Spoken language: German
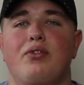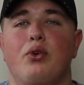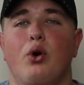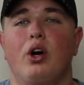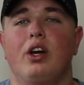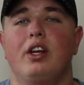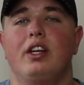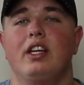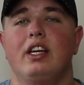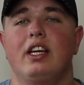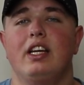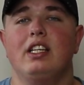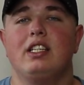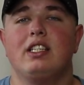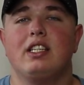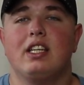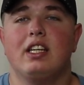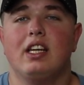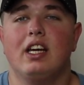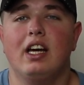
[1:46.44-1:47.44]
Freunde,
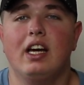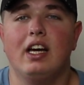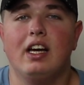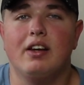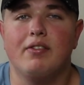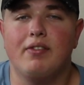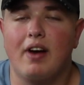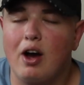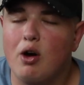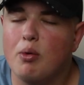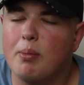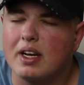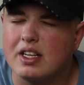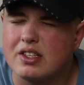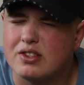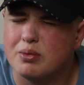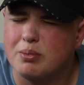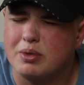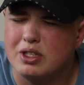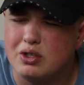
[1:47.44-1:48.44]
ist, äh, warum
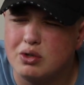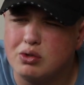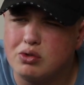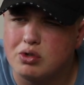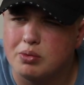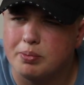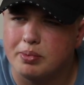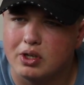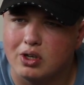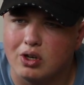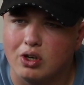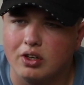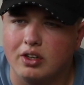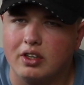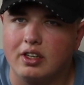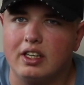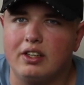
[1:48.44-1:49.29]
hast du mit YouTube begonnen?